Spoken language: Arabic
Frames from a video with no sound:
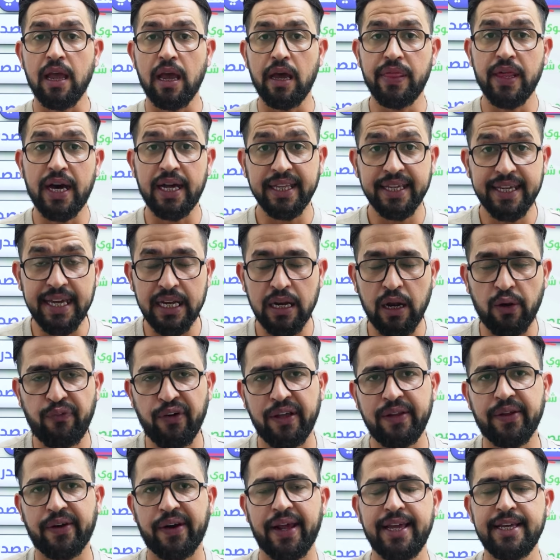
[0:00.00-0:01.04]
إذا لقينا
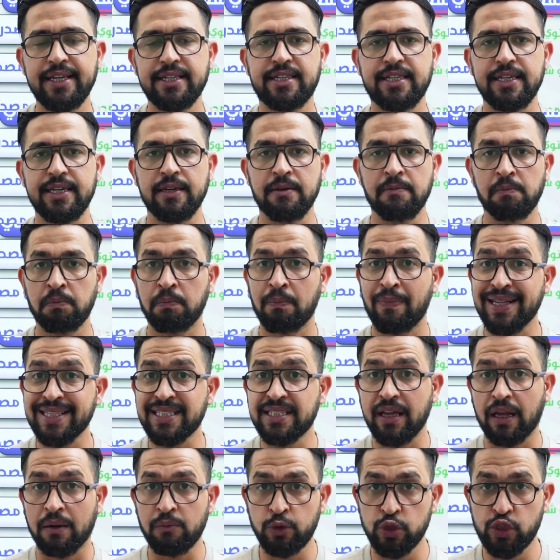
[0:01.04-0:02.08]
الفعل الرئيسي
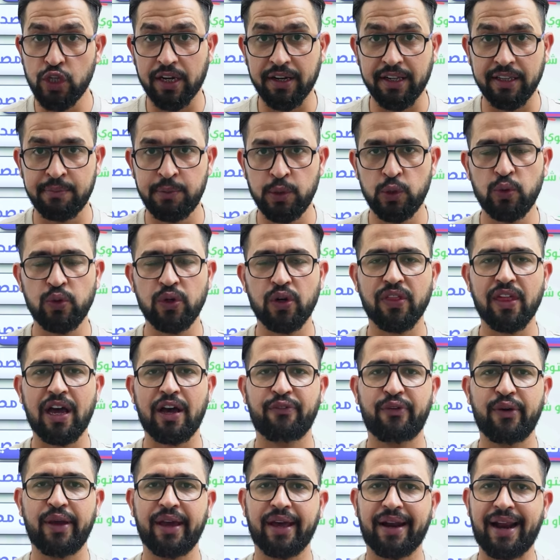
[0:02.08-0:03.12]
مصدر مجرد بدون
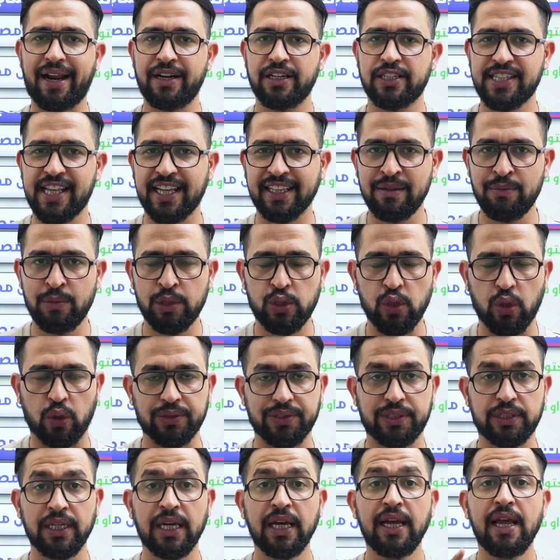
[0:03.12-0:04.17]
إضافة راح نستخدم
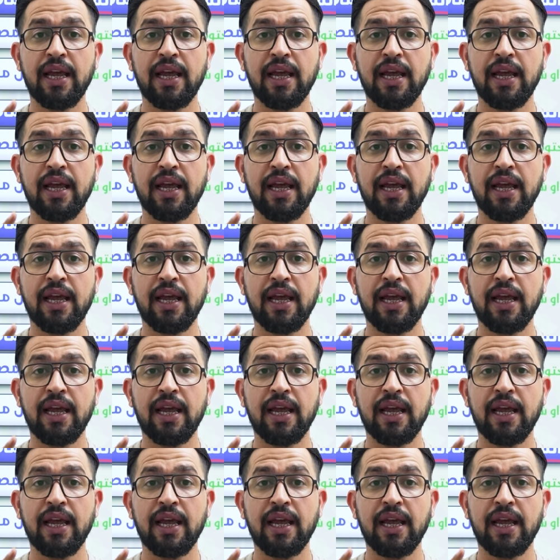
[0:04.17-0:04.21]
الدونت